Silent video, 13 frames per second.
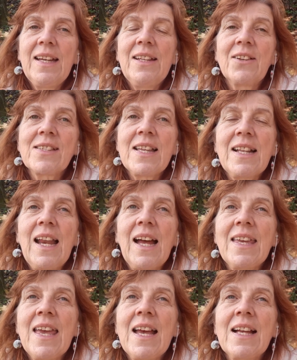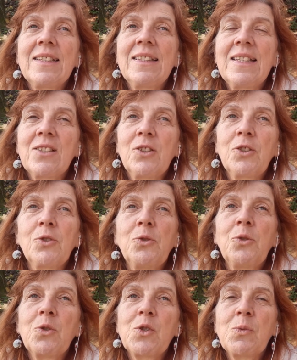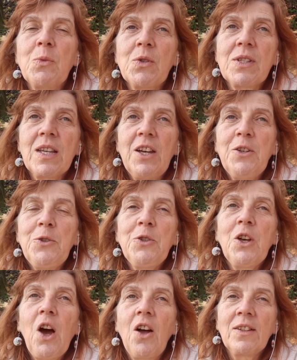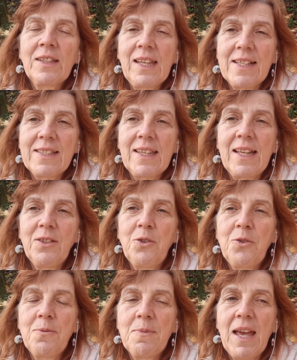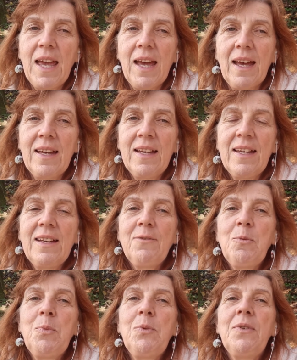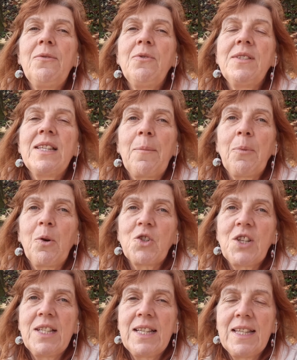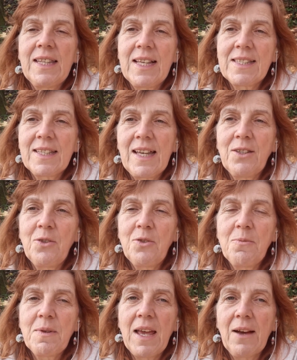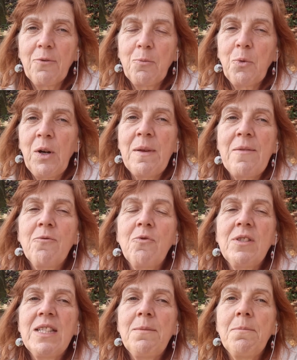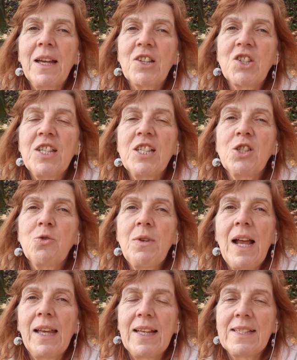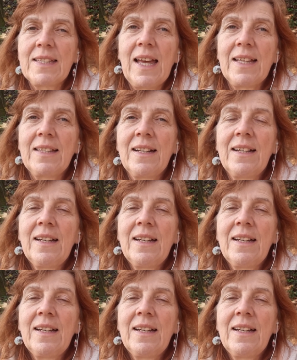Dans cette clairière, descendant du cosmos, une grande cascade de lumière. Vous pouvez vous approcher de cette cascade de lumière. Vous pouvez même vous immerger sous la cascade.